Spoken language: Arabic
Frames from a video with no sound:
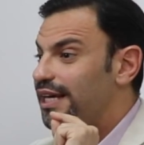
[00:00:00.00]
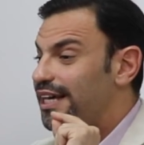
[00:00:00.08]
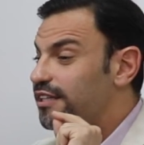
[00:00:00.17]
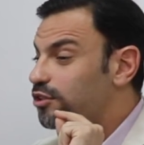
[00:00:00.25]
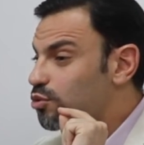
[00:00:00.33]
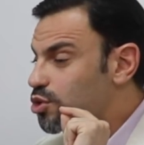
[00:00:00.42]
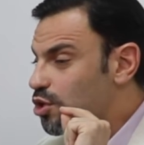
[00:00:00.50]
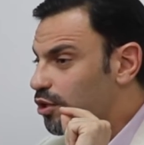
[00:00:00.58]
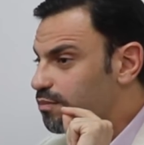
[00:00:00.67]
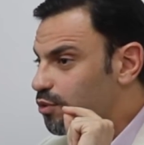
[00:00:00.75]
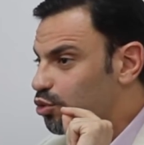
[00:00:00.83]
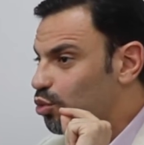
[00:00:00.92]
التوصيات
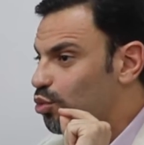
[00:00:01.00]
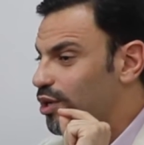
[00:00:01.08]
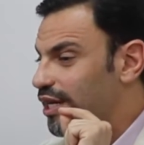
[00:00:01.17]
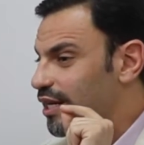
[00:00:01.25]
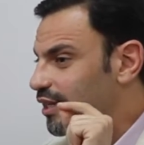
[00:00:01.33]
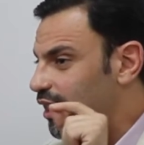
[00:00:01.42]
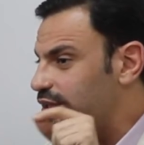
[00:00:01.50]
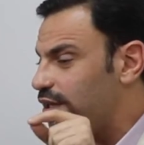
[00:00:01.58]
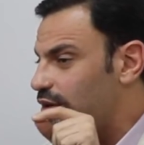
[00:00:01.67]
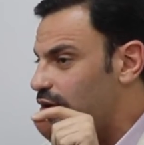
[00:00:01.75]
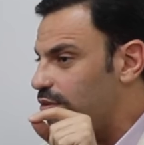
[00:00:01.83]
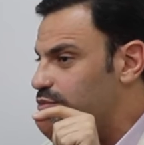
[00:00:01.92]
بتقول ان ال 3
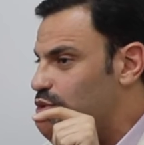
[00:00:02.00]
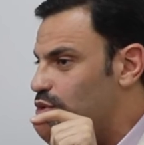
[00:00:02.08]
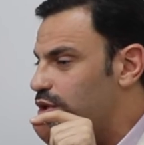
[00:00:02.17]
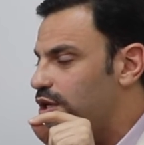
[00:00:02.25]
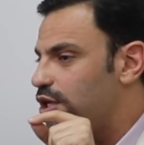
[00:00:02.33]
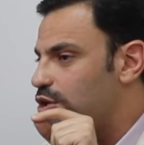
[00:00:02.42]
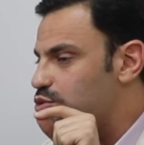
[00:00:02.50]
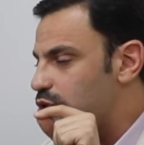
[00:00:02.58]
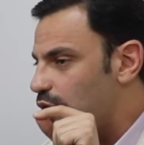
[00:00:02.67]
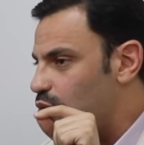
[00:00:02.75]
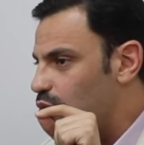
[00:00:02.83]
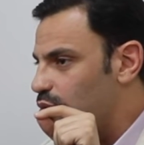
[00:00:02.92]
جرام دول
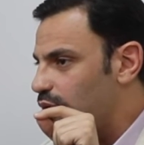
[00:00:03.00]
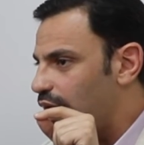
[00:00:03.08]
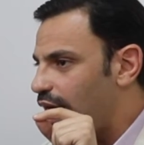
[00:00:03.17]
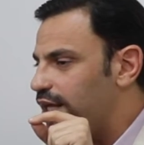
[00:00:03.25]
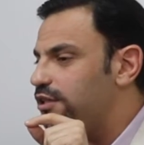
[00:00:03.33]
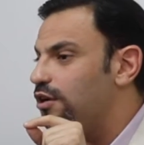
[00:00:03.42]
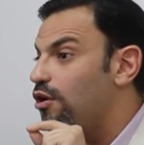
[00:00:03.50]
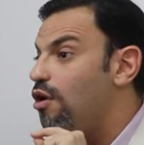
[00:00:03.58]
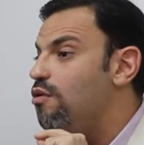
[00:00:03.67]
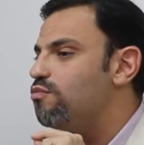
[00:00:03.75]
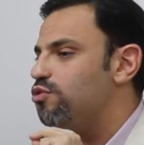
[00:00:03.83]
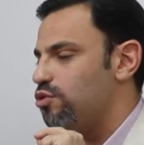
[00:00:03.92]
يوصلوا لحد
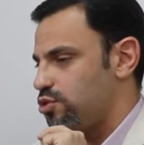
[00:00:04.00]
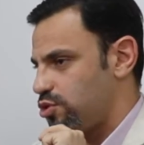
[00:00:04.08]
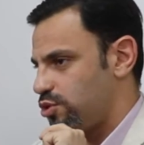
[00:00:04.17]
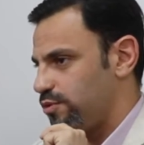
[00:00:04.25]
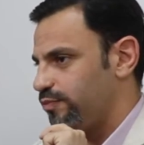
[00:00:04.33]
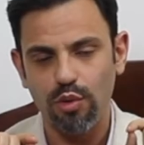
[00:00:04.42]
جرام ونص